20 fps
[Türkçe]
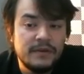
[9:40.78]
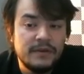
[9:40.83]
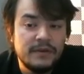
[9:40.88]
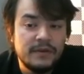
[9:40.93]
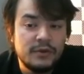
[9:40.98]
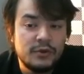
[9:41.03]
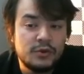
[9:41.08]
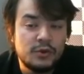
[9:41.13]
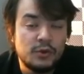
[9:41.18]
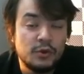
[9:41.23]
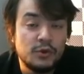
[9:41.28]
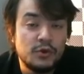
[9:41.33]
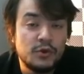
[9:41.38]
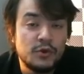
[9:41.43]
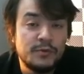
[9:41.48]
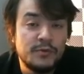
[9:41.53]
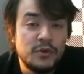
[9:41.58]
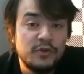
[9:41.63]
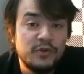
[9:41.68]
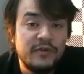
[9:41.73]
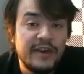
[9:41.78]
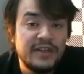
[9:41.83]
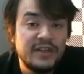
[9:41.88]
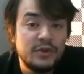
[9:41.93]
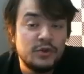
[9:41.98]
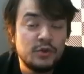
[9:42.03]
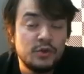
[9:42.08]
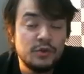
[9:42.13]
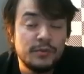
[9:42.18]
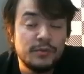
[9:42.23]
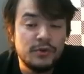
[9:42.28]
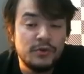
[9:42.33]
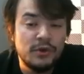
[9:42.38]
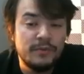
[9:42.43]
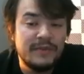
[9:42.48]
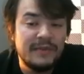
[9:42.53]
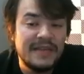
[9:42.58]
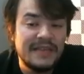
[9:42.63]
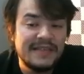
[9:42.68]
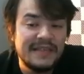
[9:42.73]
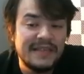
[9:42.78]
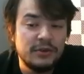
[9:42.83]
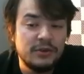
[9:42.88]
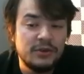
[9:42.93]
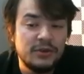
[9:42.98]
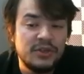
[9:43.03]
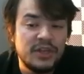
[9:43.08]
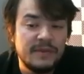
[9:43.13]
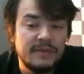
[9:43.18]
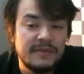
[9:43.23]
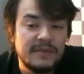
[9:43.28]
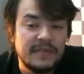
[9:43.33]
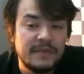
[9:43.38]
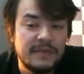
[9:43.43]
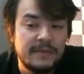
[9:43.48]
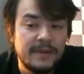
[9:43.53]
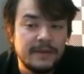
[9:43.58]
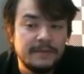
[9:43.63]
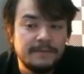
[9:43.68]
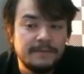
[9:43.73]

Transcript: sonsuz bir güvence sunmuyor. Birazdan göreceğimiz gibi.